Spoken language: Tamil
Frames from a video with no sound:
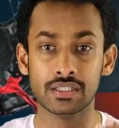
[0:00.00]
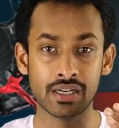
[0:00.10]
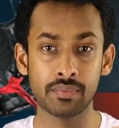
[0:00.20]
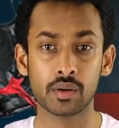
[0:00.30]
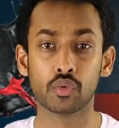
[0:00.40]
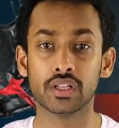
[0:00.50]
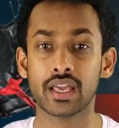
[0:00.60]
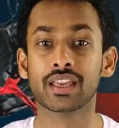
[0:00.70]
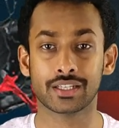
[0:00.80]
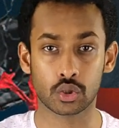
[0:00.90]
ஜேமன்
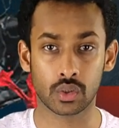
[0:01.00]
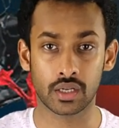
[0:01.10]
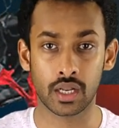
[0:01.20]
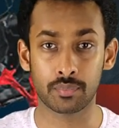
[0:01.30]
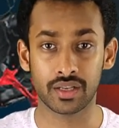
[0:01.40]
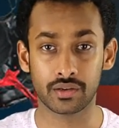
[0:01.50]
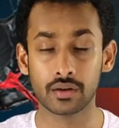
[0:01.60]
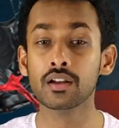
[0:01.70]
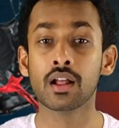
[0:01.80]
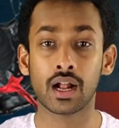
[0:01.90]
மொழியை கற்றுக்கொள்ளலாம்
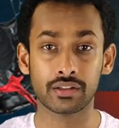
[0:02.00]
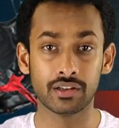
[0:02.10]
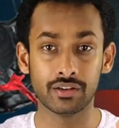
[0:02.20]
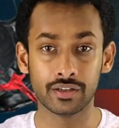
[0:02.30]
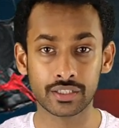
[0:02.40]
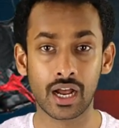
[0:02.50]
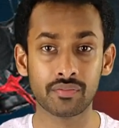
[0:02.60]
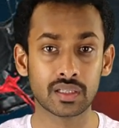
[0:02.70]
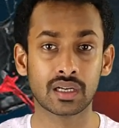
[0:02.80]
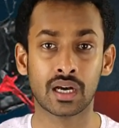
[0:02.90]
நீங்கள் அதில் எட்டாவது